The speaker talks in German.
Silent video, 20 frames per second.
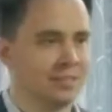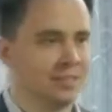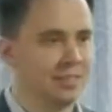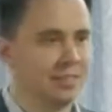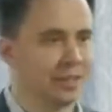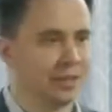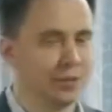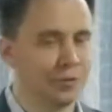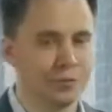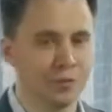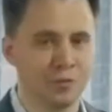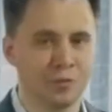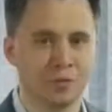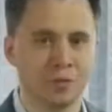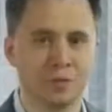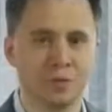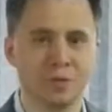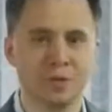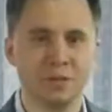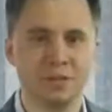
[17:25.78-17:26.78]
Wie er sich darauf
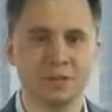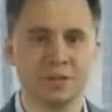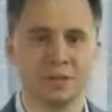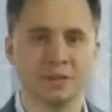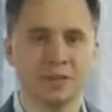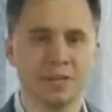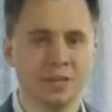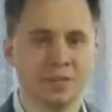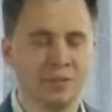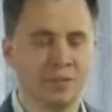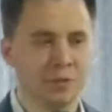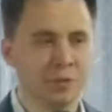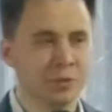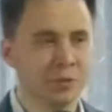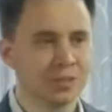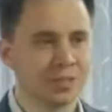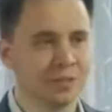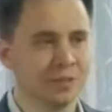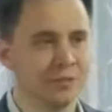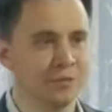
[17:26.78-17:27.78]
gefreut hat,
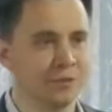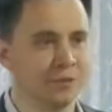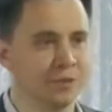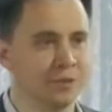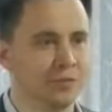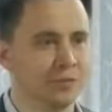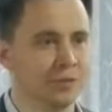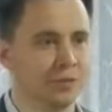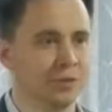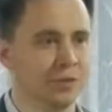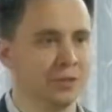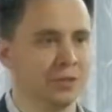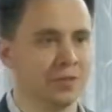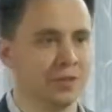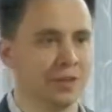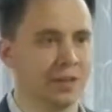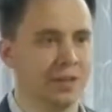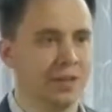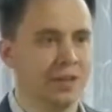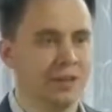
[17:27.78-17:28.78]
wie groß seine
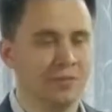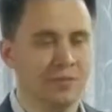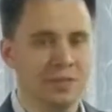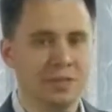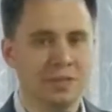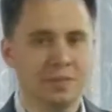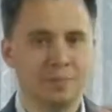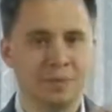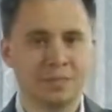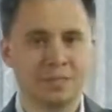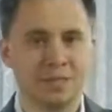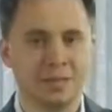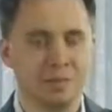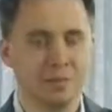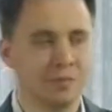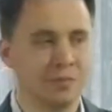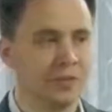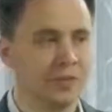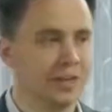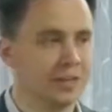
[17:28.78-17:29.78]
Vorfreude war, wieder bei
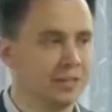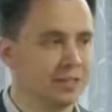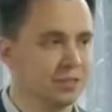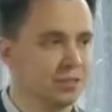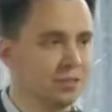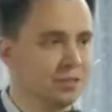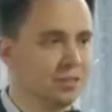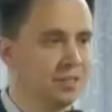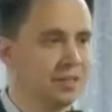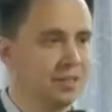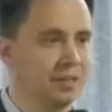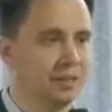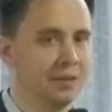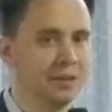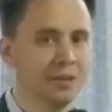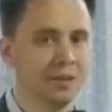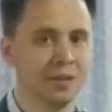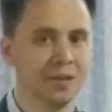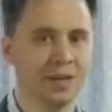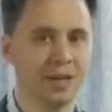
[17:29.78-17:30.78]
seinem Vater zu
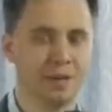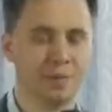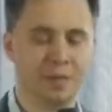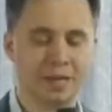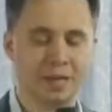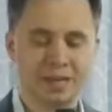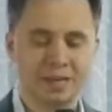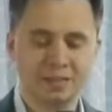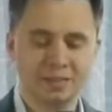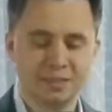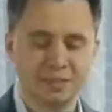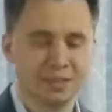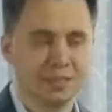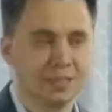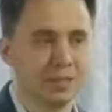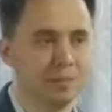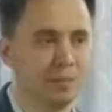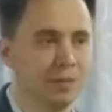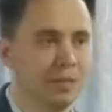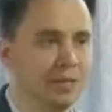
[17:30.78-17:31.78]
sein. Aber er
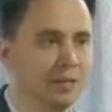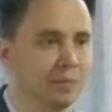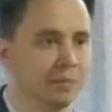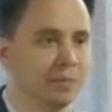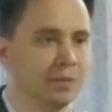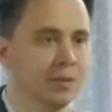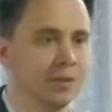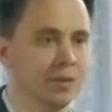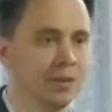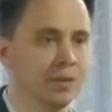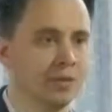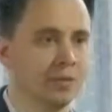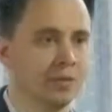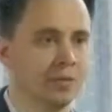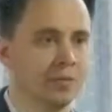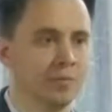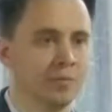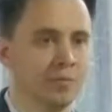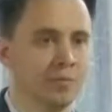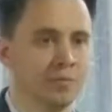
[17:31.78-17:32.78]
ist hier geblieben.
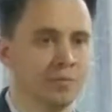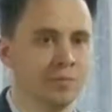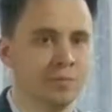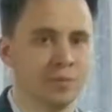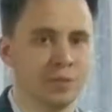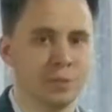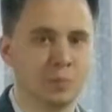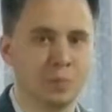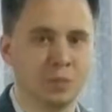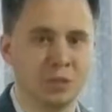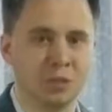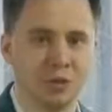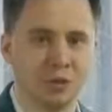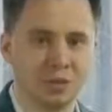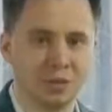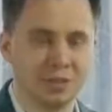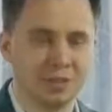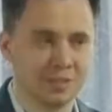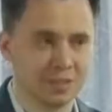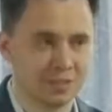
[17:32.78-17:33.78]
Das
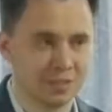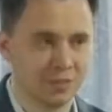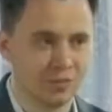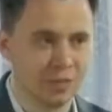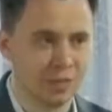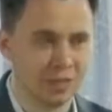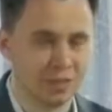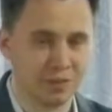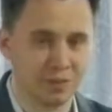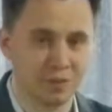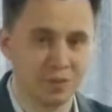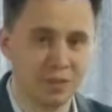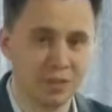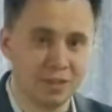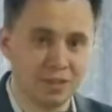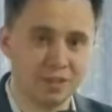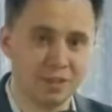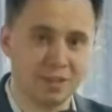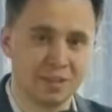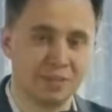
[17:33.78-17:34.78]
bedeutet, dass es
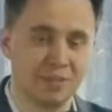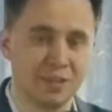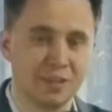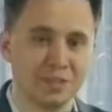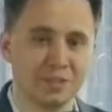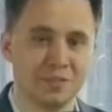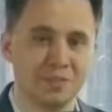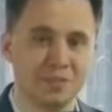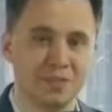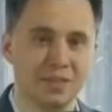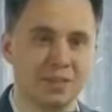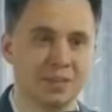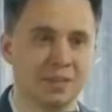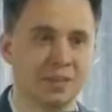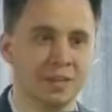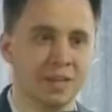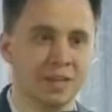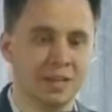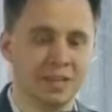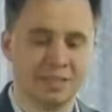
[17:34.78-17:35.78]
wirklich wichtig gewesen
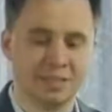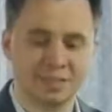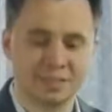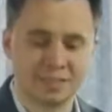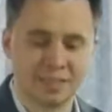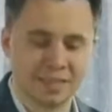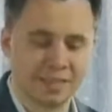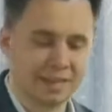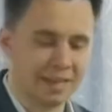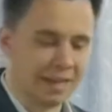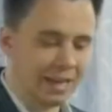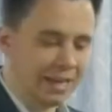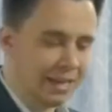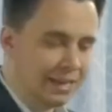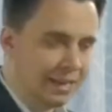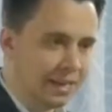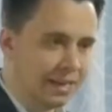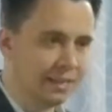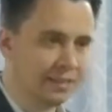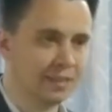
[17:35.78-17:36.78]
war, dass es
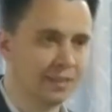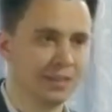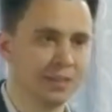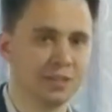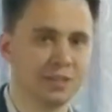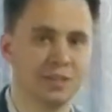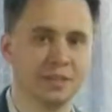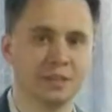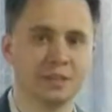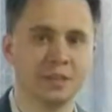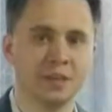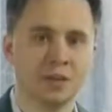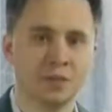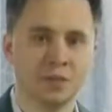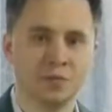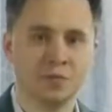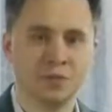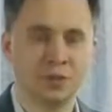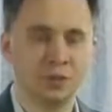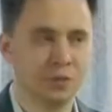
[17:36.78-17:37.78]
eine Einheit darstellt
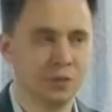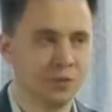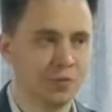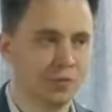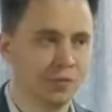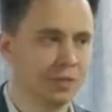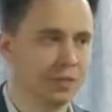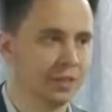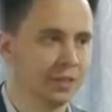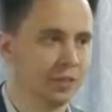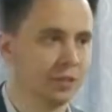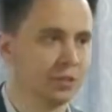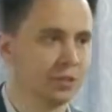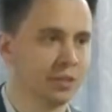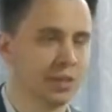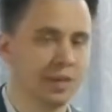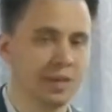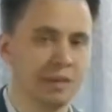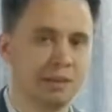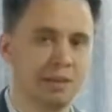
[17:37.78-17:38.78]
und wir dürfen die nicht
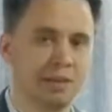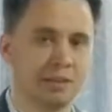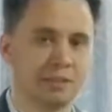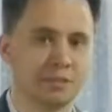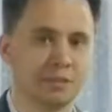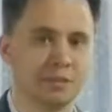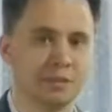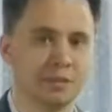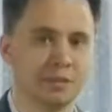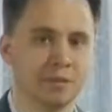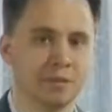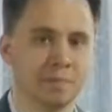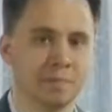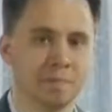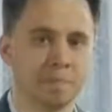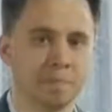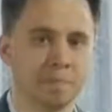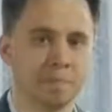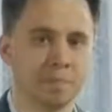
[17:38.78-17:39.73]
außer Acht lassen.